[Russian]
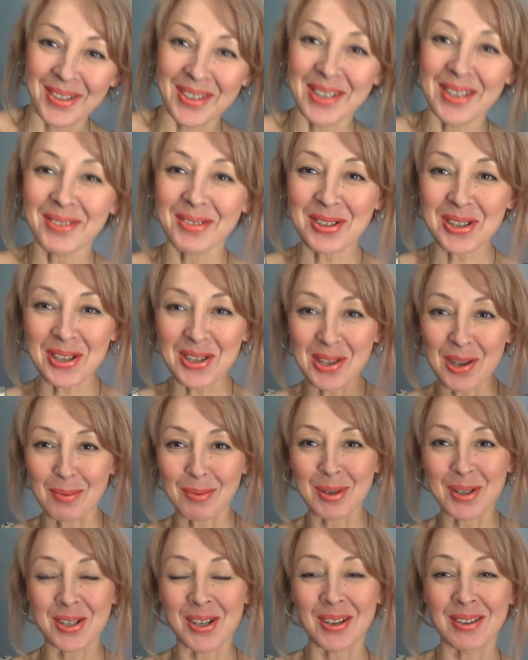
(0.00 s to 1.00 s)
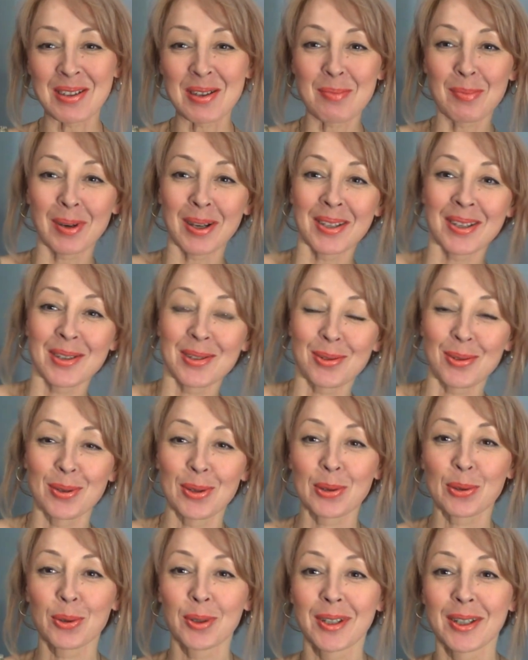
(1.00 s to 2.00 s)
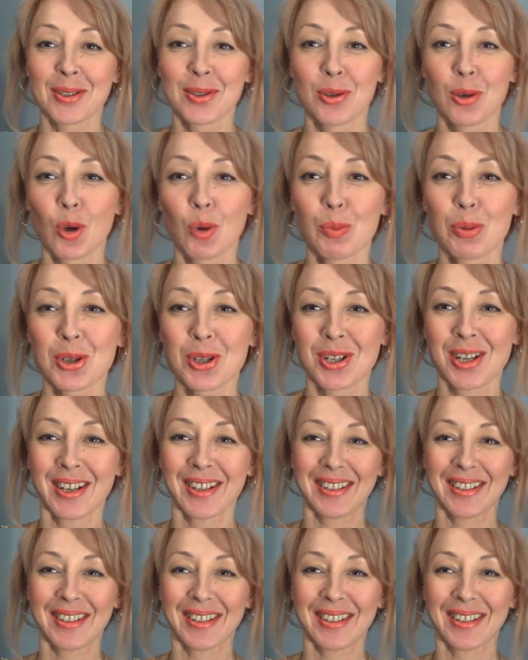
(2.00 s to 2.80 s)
девочки, не обращайте внимания, я сегодня такой растрепыш.